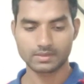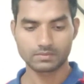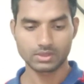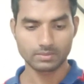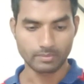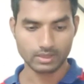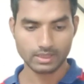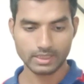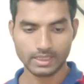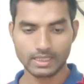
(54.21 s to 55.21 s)
सब चीज़ बंद
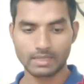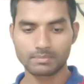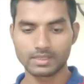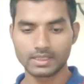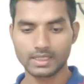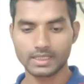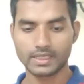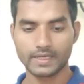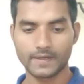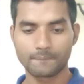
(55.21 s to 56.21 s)
रहेगा यहाँ पे लिखा
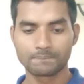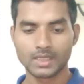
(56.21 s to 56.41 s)
गया है